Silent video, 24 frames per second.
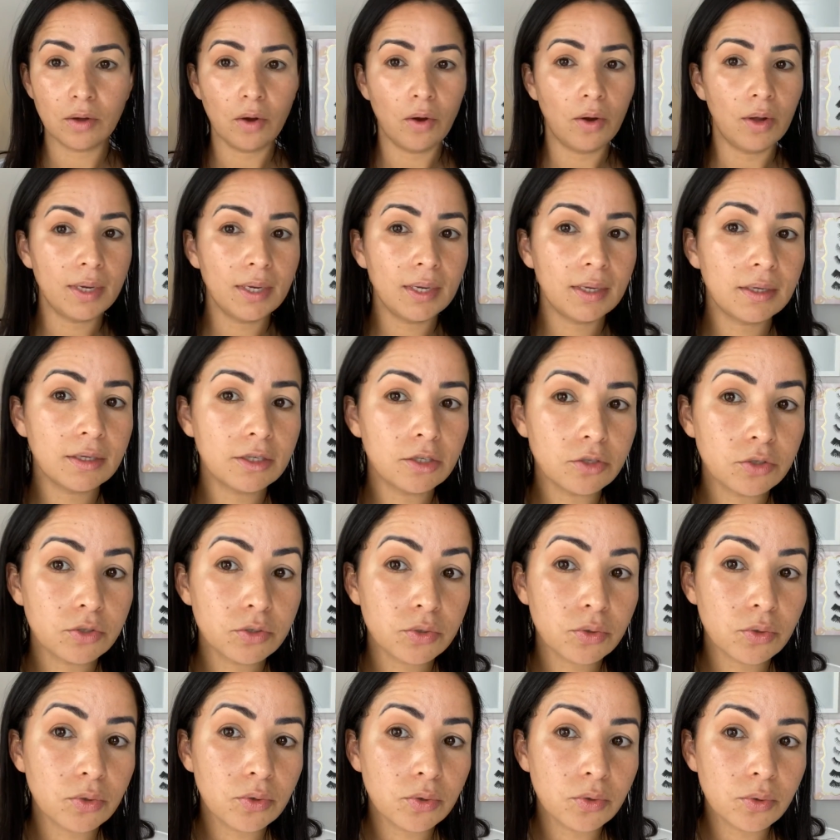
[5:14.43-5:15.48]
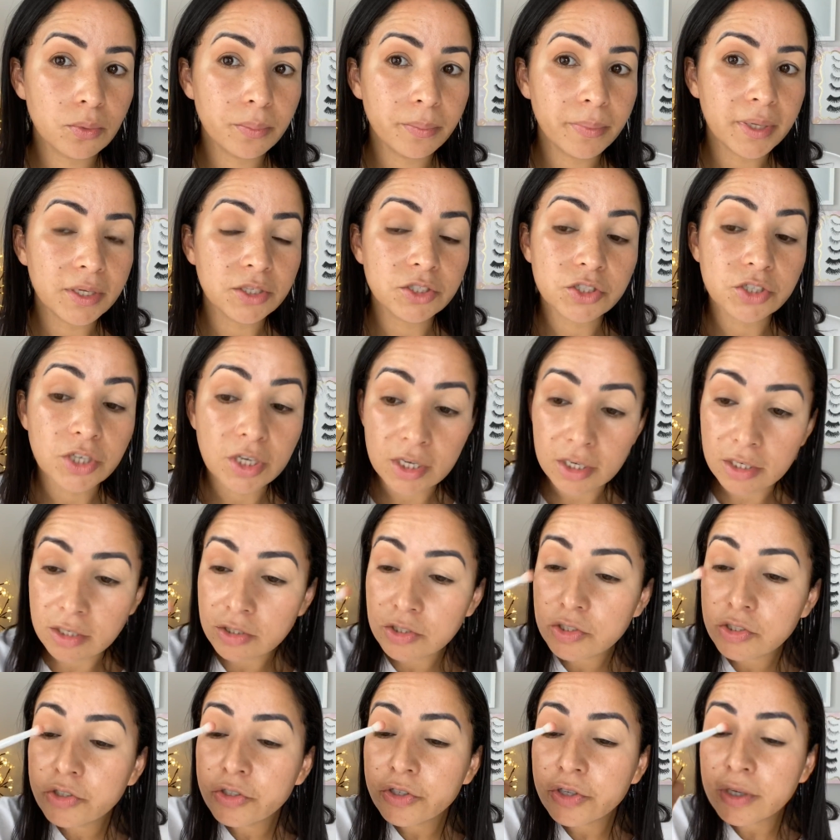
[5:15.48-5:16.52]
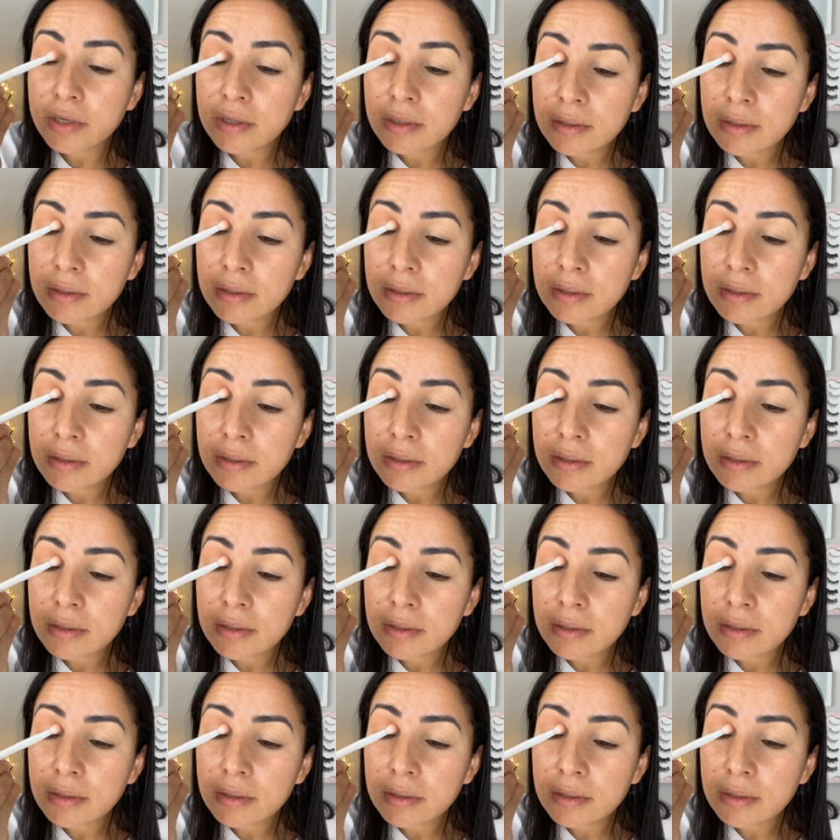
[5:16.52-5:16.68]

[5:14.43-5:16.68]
Olha isso, minha gente.